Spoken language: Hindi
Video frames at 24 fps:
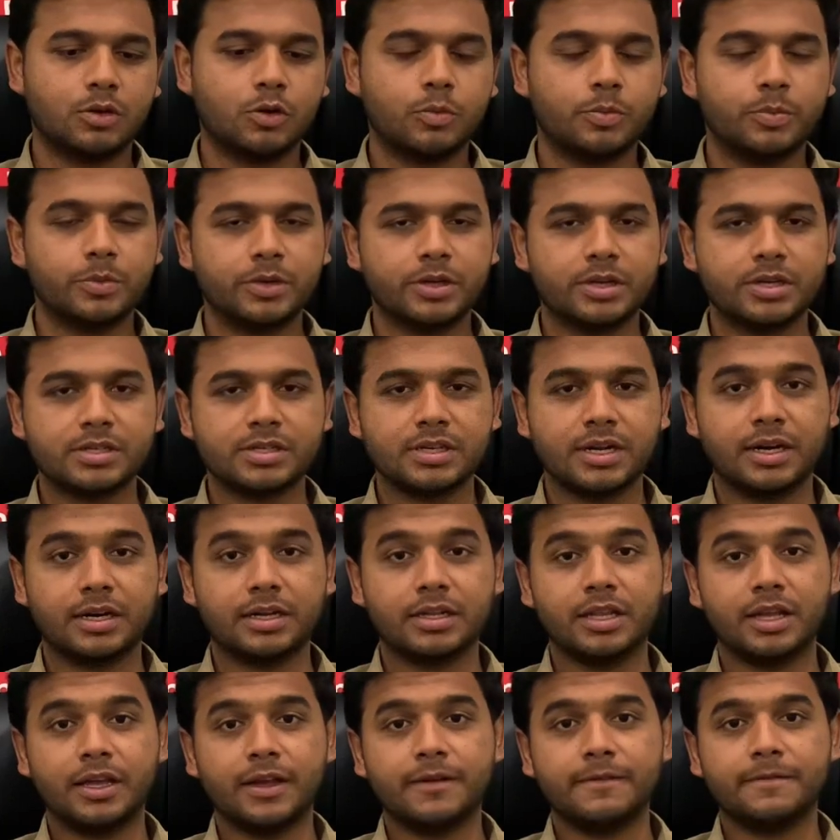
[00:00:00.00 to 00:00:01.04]
ओपनर्स एंड
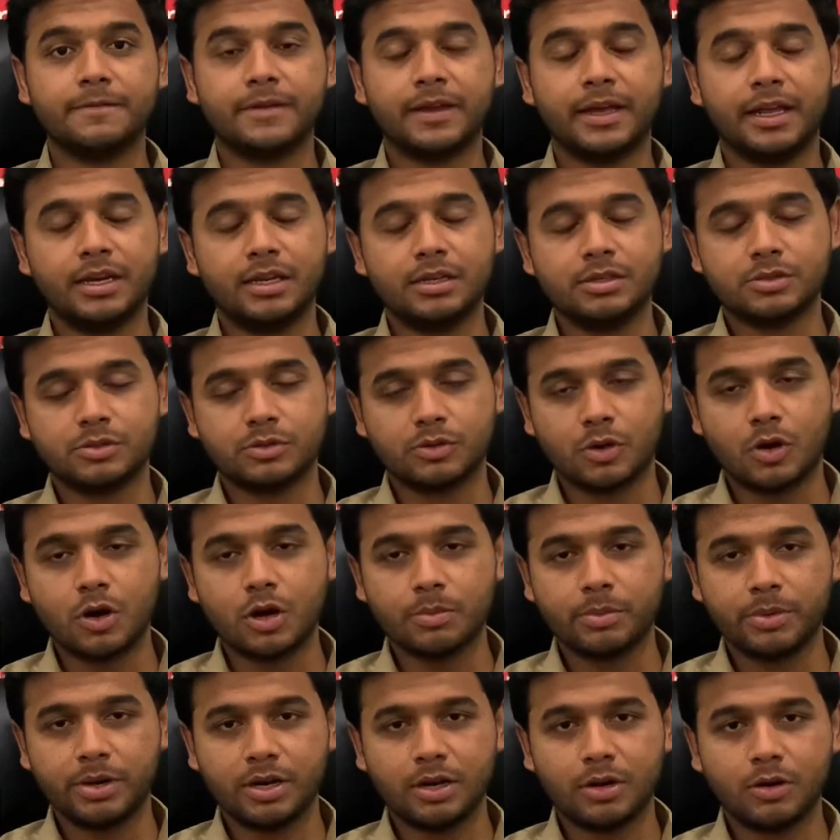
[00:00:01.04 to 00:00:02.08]
दे हैव वेरी
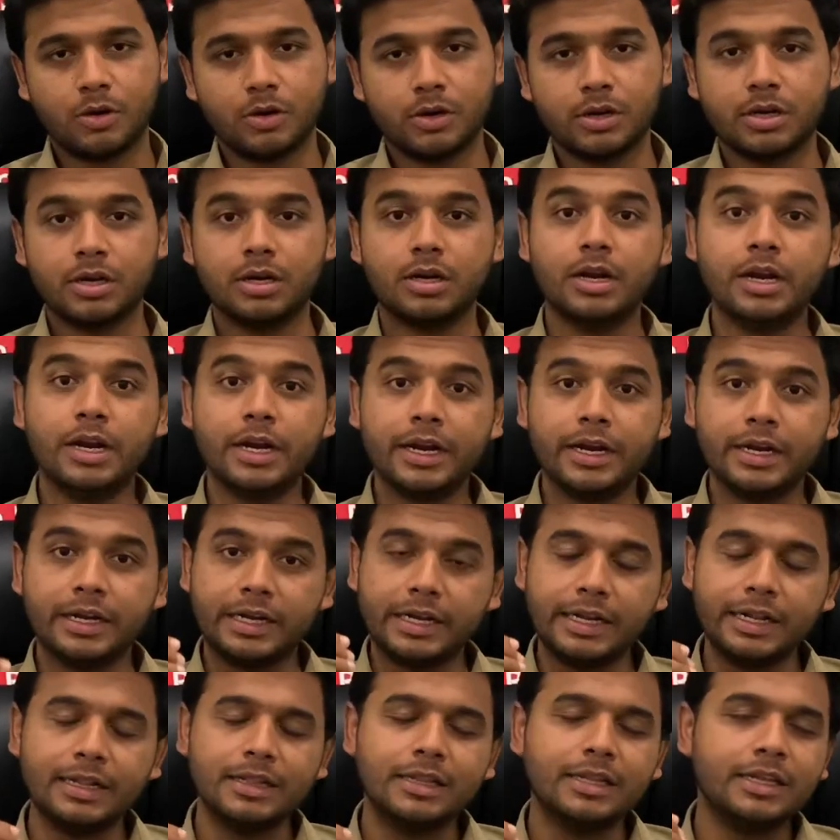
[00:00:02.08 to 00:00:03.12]
स्ट्रॉन्ग मिडल ऑर्डर
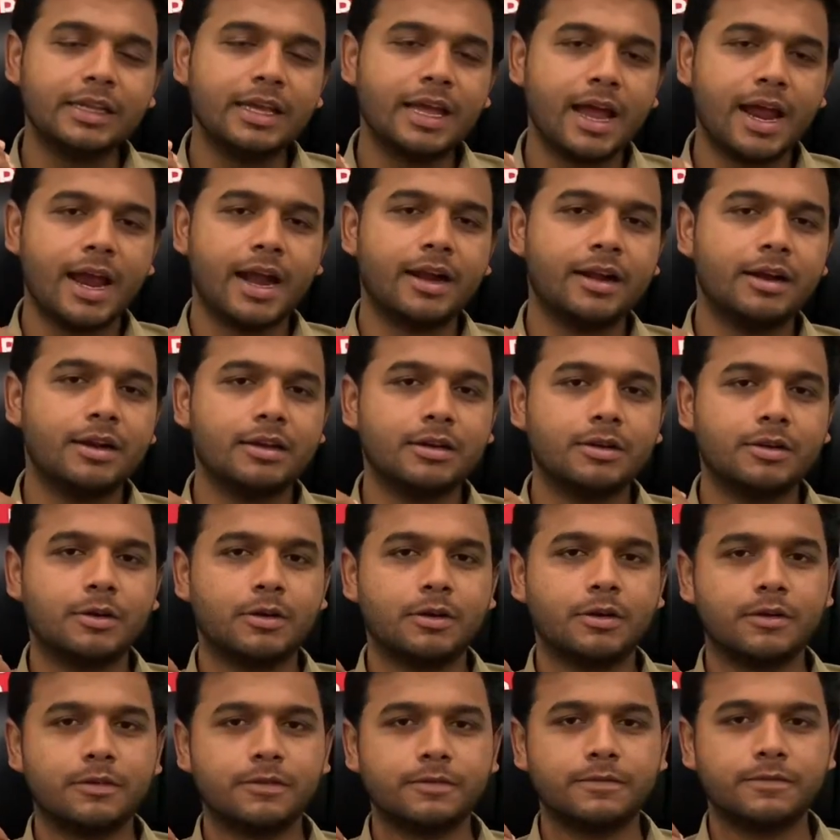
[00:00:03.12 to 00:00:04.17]
टिल द एंड
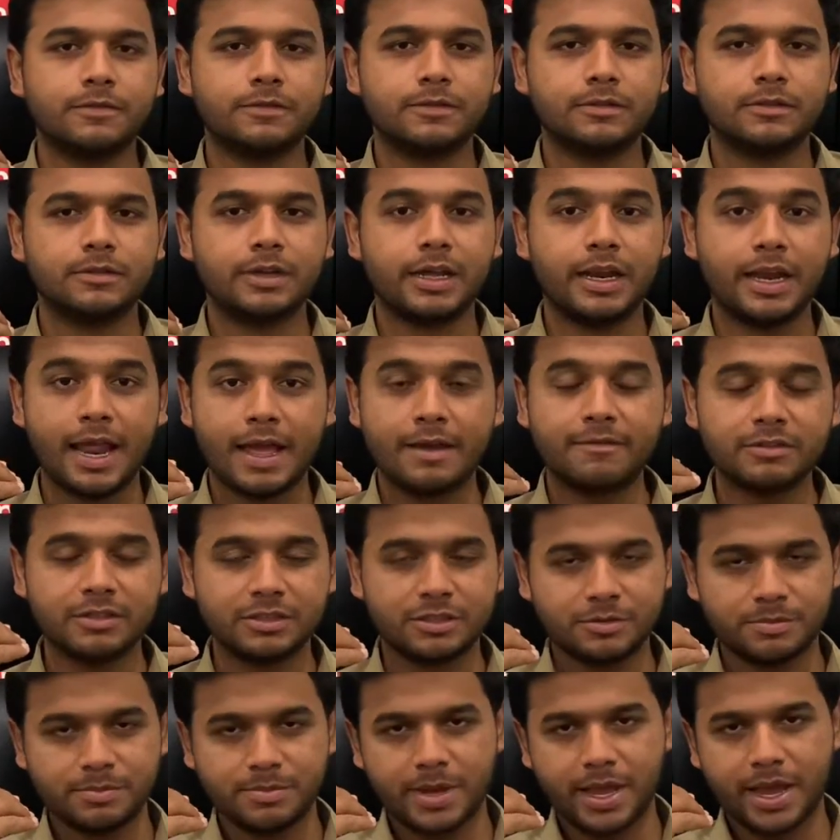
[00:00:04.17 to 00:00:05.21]
ऑफ
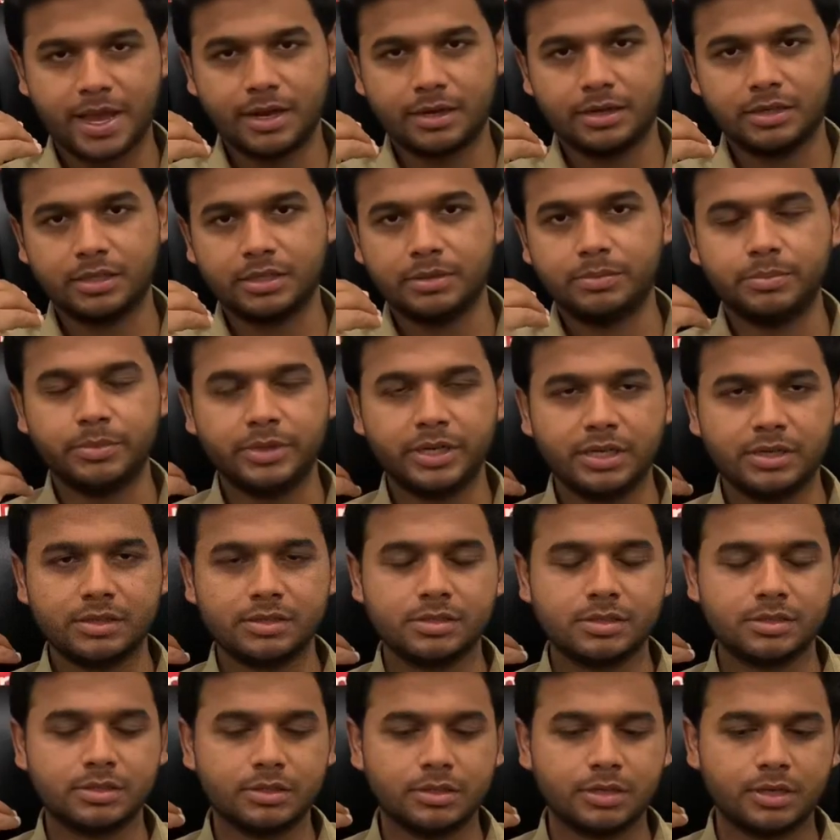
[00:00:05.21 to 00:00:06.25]
अलेवंथ मैन
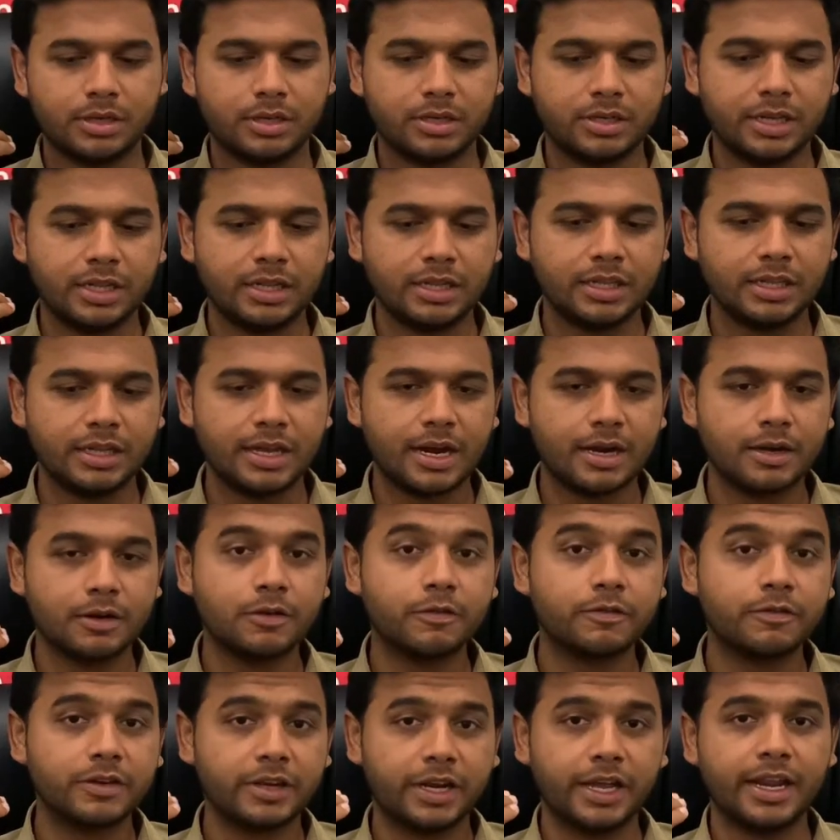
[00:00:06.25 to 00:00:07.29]
मीन्स टिल द एंड
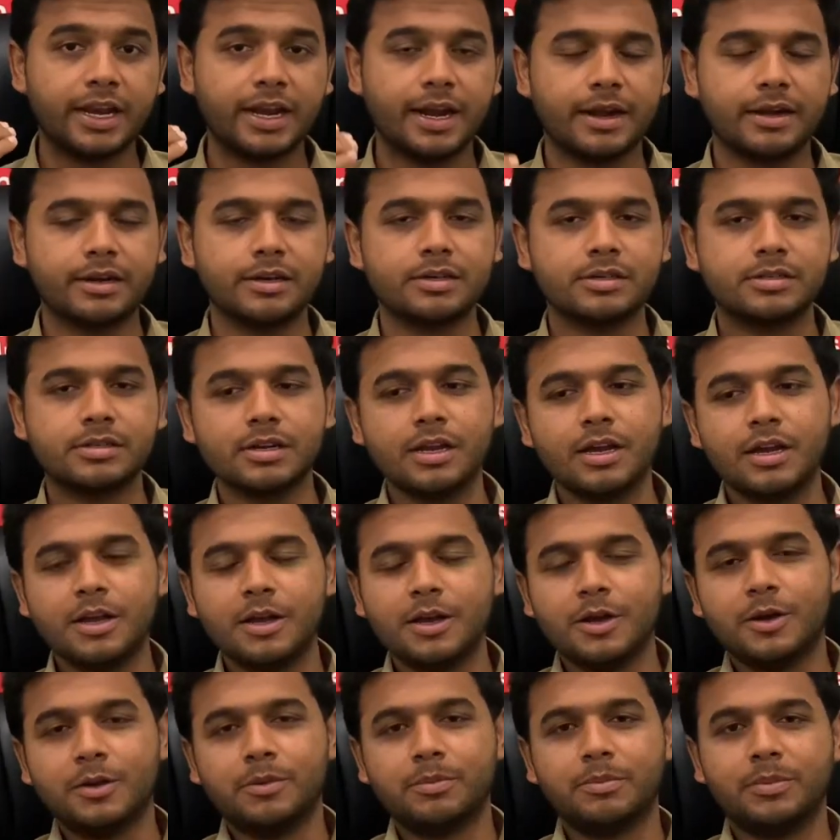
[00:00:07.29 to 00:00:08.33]
ऑफ टेल एंडर्स
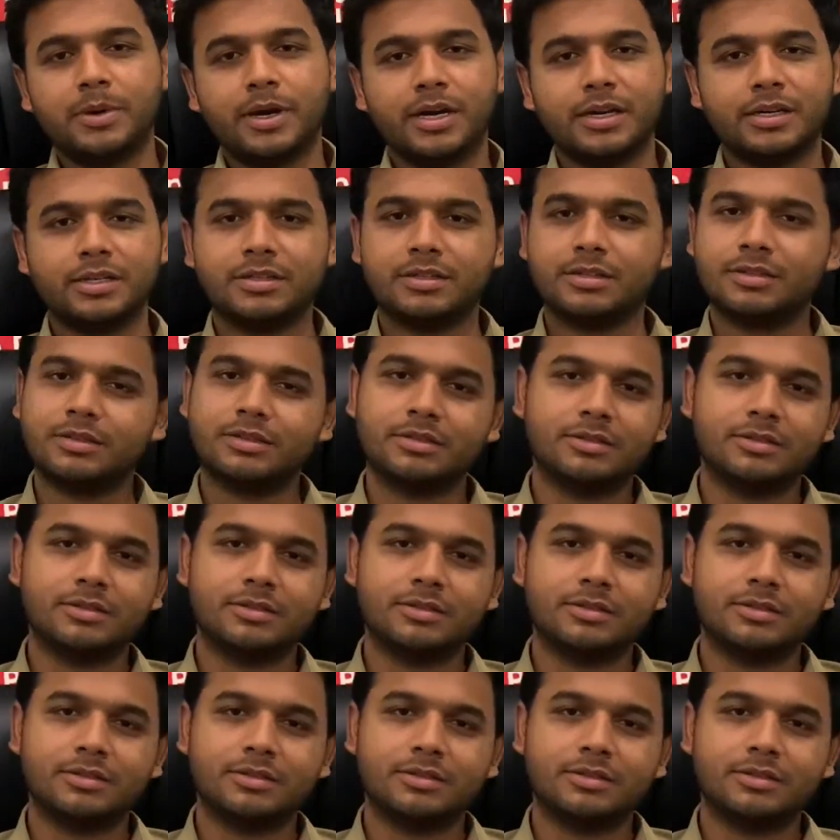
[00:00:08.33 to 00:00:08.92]
बट